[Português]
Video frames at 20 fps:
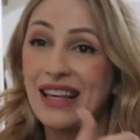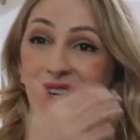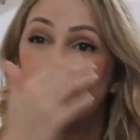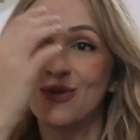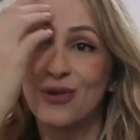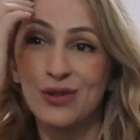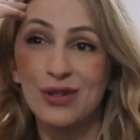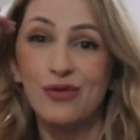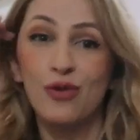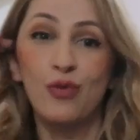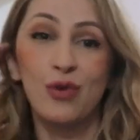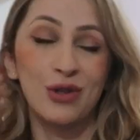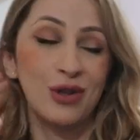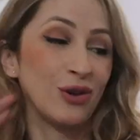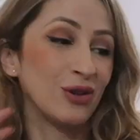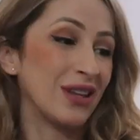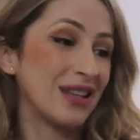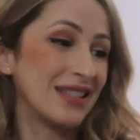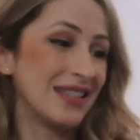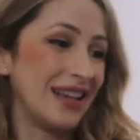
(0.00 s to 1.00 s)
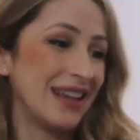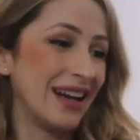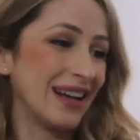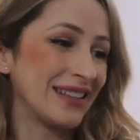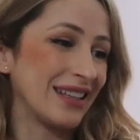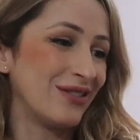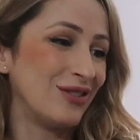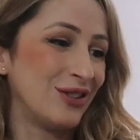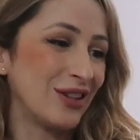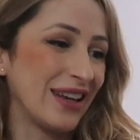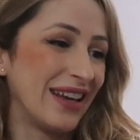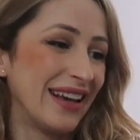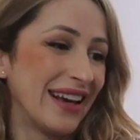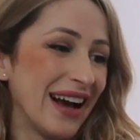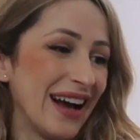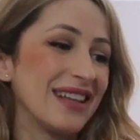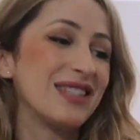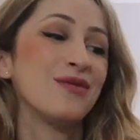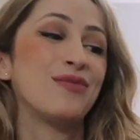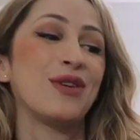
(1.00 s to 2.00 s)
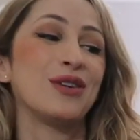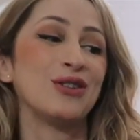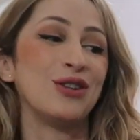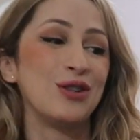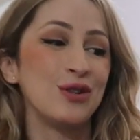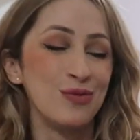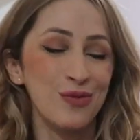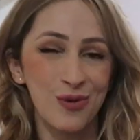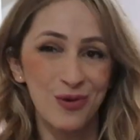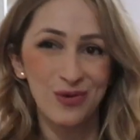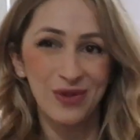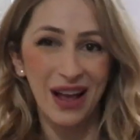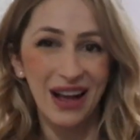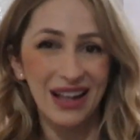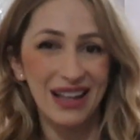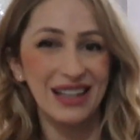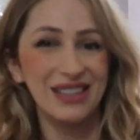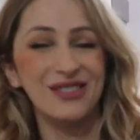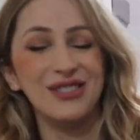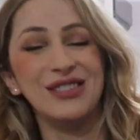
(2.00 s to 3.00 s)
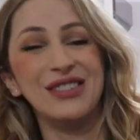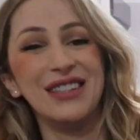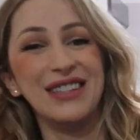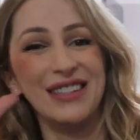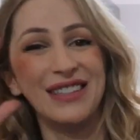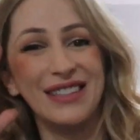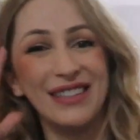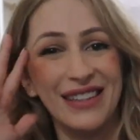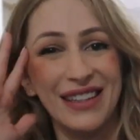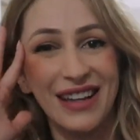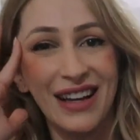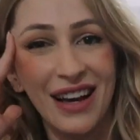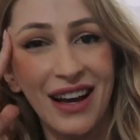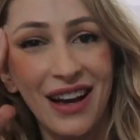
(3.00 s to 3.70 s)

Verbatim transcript: Inclusive, o pessoal da CA tá vindo aqui em casa pra gente montar a live. Gente,